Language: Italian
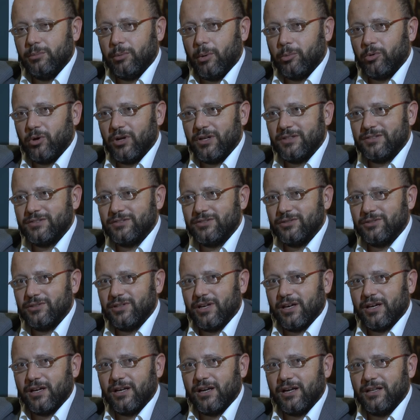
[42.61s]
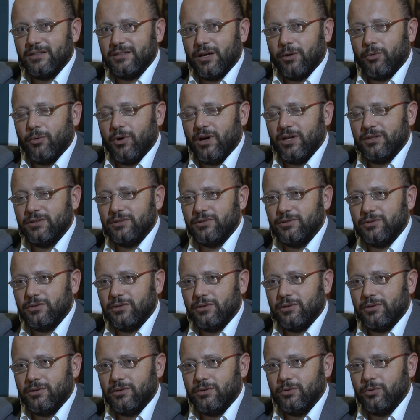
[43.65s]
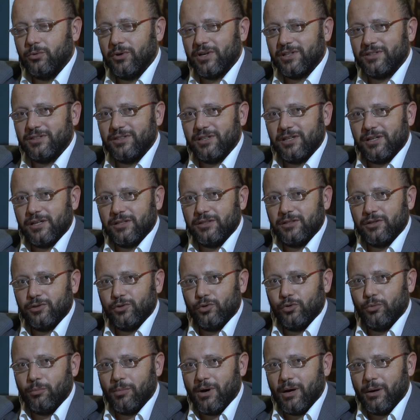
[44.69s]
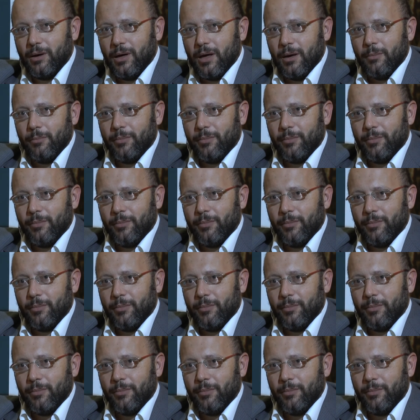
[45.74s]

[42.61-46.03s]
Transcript: popolazione è grande quanto un quartiere di Roma